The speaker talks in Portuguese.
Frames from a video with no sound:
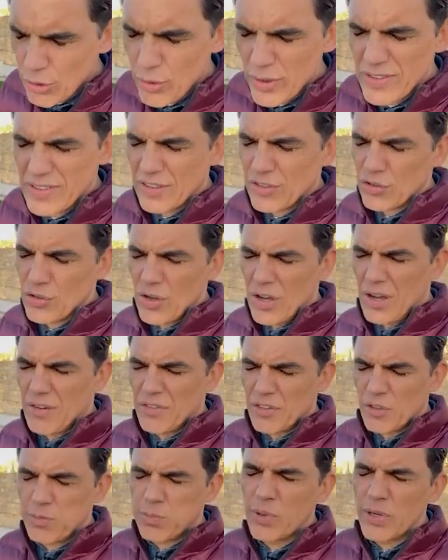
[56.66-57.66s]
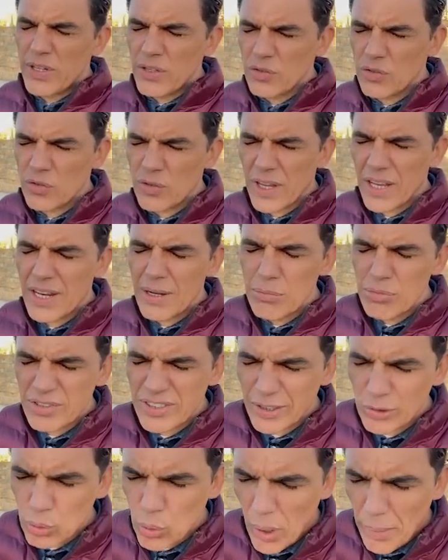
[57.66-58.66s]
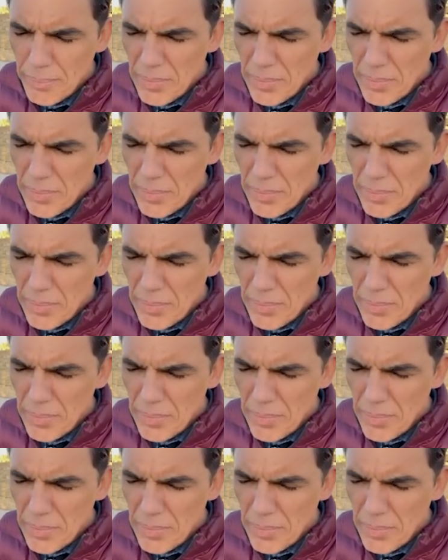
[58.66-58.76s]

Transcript: coisas novas. Por isso queremos a tua